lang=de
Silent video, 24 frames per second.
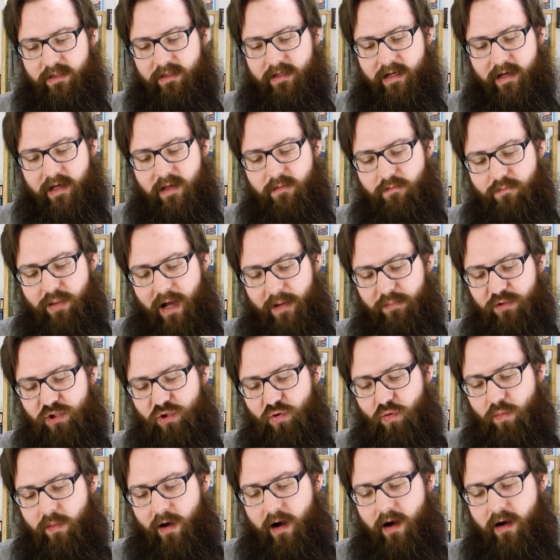hier im
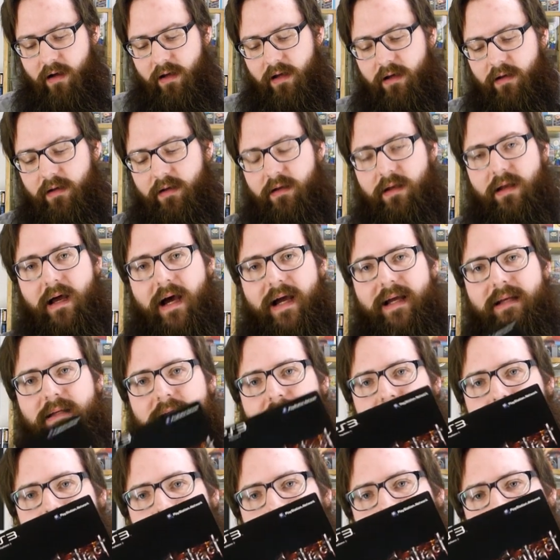Pappschuber äh,
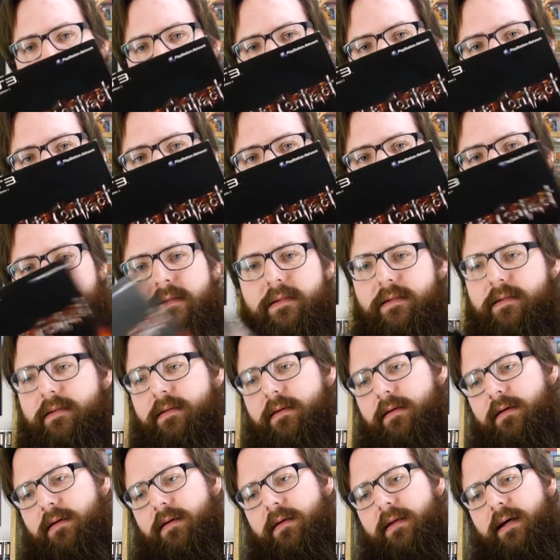Knights, Knights,
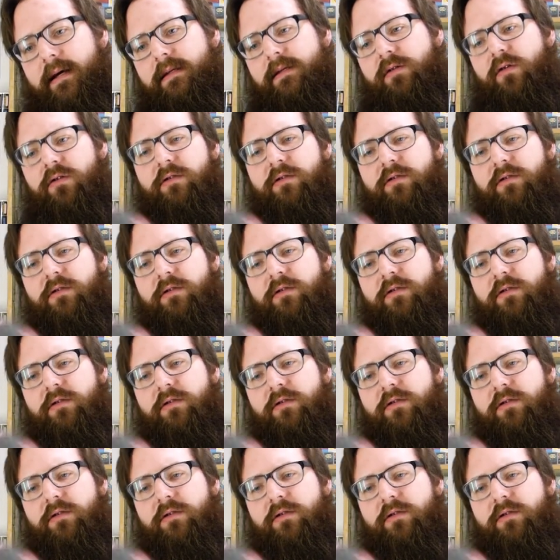äh, Knights